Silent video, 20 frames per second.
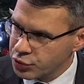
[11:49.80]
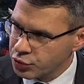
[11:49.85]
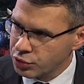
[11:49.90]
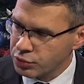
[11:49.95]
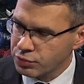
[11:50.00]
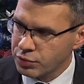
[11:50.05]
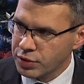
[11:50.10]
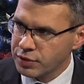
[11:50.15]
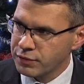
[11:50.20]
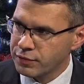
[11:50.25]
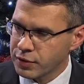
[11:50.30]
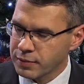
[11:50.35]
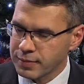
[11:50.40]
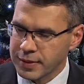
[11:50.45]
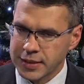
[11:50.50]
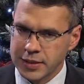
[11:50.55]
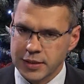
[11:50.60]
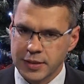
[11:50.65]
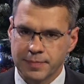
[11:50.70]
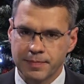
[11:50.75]
źródło
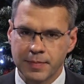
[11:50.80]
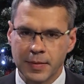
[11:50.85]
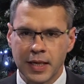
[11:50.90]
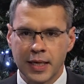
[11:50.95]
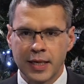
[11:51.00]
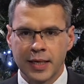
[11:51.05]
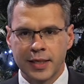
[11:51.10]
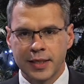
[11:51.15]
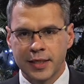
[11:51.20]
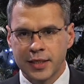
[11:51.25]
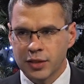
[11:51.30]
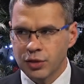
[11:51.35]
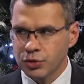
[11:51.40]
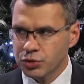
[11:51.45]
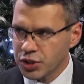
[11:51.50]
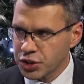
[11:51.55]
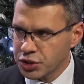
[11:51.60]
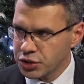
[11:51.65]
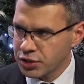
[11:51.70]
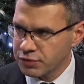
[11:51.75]
informacji.
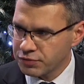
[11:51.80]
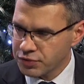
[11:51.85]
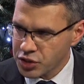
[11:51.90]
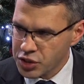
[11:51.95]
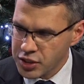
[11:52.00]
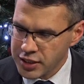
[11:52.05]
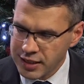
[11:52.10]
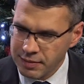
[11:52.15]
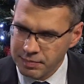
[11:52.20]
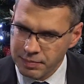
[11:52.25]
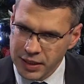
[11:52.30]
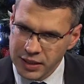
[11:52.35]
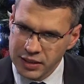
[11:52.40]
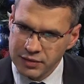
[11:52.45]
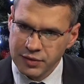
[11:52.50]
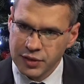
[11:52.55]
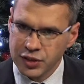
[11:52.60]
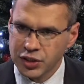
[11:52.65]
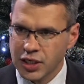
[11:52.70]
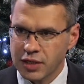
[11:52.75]
Jednocześnie w czasie
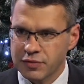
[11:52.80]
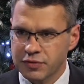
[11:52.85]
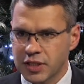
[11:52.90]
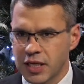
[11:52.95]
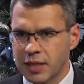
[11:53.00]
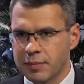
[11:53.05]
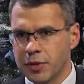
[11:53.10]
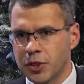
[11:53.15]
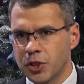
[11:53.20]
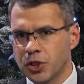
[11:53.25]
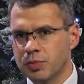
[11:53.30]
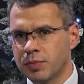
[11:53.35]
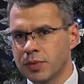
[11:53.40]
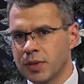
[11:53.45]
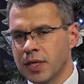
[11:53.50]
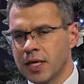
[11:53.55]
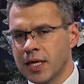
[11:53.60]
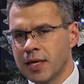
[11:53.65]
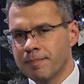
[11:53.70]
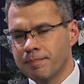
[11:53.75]
kampanii warszawskiej
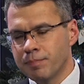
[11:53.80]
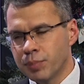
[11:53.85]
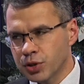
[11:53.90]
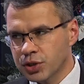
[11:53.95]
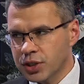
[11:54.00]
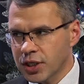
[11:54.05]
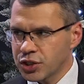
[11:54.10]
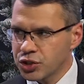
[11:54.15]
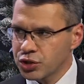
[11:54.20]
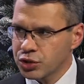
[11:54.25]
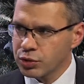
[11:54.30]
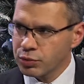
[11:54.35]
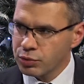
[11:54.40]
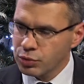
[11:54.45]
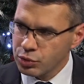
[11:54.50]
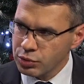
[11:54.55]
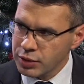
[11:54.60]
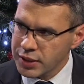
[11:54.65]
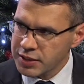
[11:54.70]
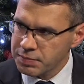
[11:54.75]
mieliśmy potężną
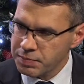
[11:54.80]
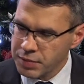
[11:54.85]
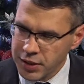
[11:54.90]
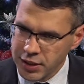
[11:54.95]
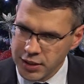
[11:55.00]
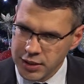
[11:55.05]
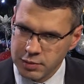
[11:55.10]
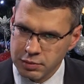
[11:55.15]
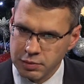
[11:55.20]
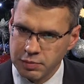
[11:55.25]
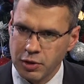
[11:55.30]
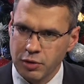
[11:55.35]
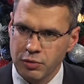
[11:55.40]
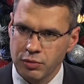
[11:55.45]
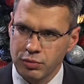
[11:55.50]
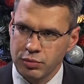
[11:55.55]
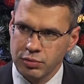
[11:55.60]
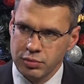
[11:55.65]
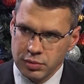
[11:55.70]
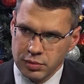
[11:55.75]
rurę z pieniędzmi.
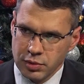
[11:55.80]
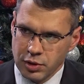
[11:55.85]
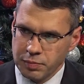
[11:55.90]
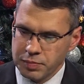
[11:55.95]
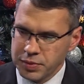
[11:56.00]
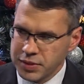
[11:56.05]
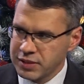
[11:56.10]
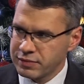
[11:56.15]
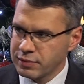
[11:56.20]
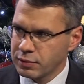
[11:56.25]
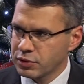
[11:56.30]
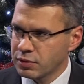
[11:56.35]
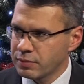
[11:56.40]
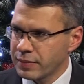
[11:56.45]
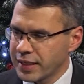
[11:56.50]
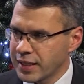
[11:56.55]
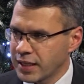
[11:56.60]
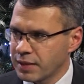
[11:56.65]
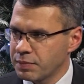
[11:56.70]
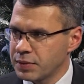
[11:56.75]
Opisywał to
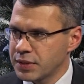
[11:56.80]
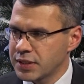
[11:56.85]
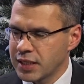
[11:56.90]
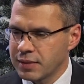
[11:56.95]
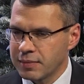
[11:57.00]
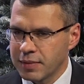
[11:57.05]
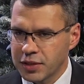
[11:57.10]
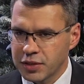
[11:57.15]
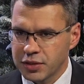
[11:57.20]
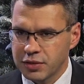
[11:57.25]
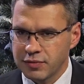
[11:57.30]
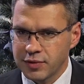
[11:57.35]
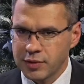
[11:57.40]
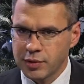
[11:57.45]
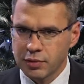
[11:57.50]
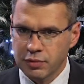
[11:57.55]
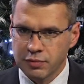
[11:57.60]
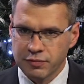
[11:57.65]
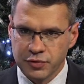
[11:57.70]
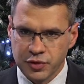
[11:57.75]
Marek Pyza i Marcin
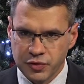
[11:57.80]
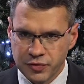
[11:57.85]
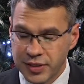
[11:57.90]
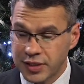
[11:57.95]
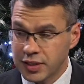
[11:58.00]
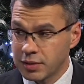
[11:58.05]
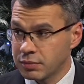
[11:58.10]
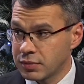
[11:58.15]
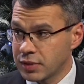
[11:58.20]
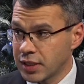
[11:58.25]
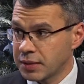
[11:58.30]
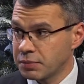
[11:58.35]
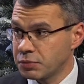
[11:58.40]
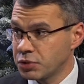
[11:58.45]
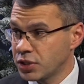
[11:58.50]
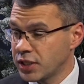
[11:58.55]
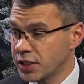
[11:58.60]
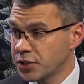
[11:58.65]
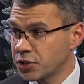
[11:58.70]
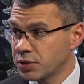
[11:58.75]
Wiko w świetnym takim
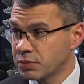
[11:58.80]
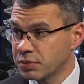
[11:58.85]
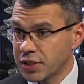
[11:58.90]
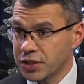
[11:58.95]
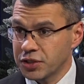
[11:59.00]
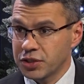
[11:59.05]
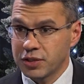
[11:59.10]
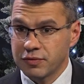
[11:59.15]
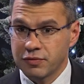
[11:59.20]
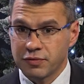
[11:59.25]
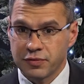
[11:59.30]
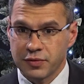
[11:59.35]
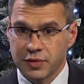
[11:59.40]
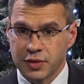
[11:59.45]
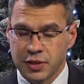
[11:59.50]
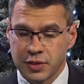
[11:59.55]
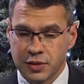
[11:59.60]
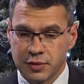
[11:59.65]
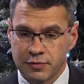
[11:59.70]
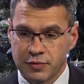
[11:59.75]
śledczym tekście w,
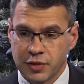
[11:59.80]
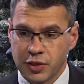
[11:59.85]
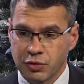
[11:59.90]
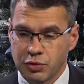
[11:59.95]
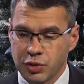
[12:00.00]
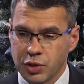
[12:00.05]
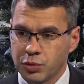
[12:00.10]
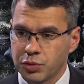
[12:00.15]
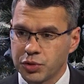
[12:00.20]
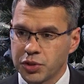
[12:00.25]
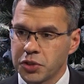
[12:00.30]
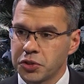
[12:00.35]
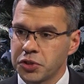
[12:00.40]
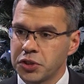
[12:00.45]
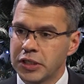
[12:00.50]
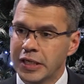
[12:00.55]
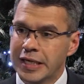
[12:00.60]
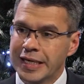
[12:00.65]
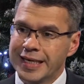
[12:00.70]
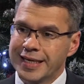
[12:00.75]
w tygodniku
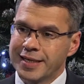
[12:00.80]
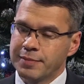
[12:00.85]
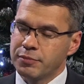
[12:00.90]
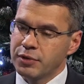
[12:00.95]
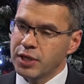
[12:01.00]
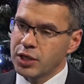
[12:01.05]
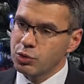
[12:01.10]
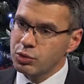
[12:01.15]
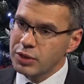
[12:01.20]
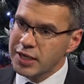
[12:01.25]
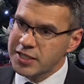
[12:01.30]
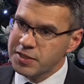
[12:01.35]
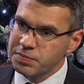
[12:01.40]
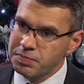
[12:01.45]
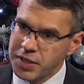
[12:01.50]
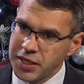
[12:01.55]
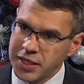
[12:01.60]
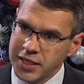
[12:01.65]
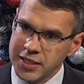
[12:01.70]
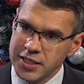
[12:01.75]
sieci. Była rura z
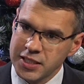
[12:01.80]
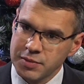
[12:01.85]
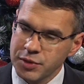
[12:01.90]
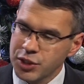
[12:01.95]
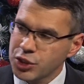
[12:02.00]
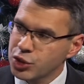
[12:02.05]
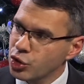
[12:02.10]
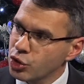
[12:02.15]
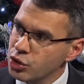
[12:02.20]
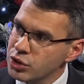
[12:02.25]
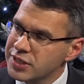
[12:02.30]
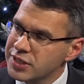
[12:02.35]
pieniędzmi. Ktoś